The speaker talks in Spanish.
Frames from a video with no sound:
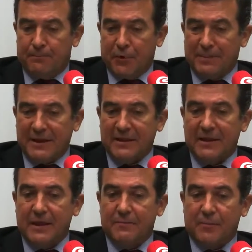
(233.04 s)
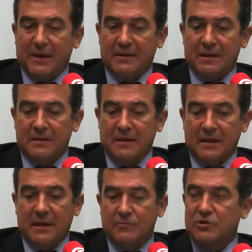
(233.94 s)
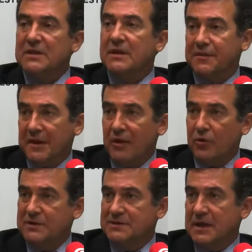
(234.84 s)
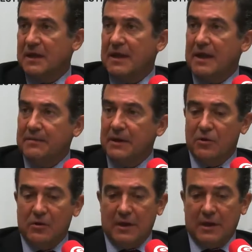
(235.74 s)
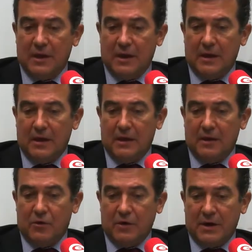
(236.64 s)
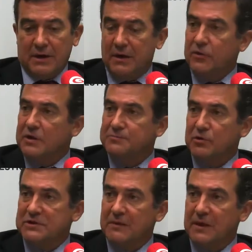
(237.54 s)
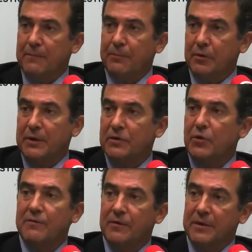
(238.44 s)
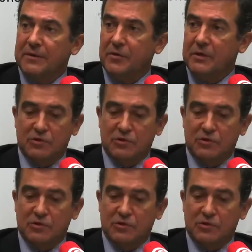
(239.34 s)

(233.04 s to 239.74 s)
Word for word: Por parte de, por parte de hemos iniciado este camino eh, con el crédito responsable proveyendo información.